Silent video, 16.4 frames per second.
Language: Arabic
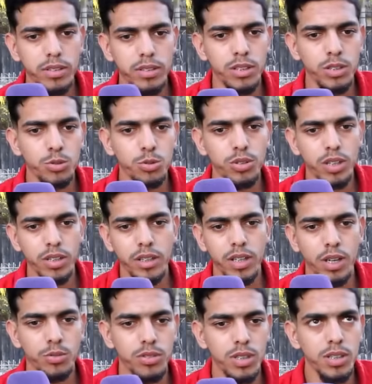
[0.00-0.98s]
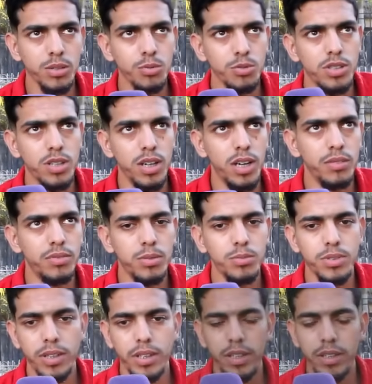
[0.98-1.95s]
كيديك شكرا كيعاود هذا مساعد
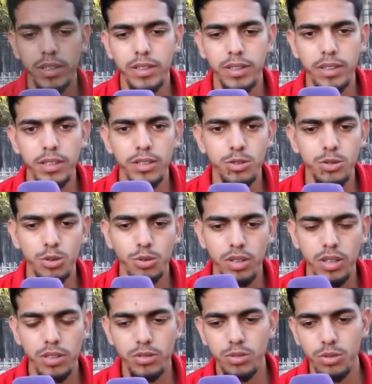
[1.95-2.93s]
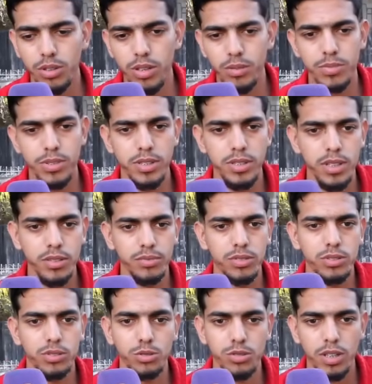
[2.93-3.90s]
فهمتي كي يعني شكرا شكرا بزاف
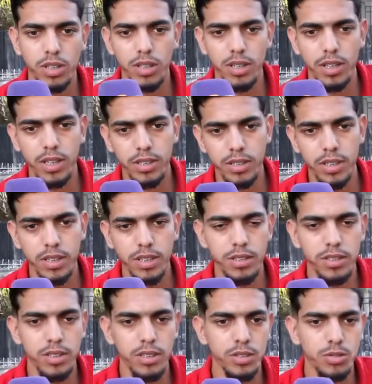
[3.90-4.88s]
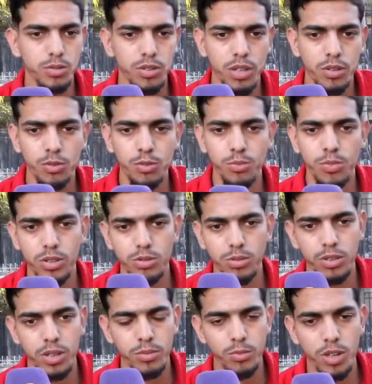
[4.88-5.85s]
شكرا للخارجة هذه شكرا عمر
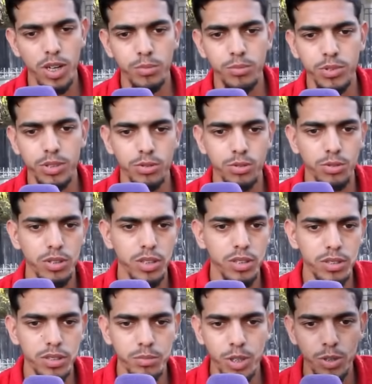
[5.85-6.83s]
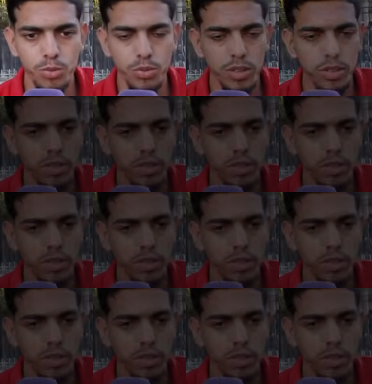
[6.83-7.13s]
شكرا محمد شكرا مروان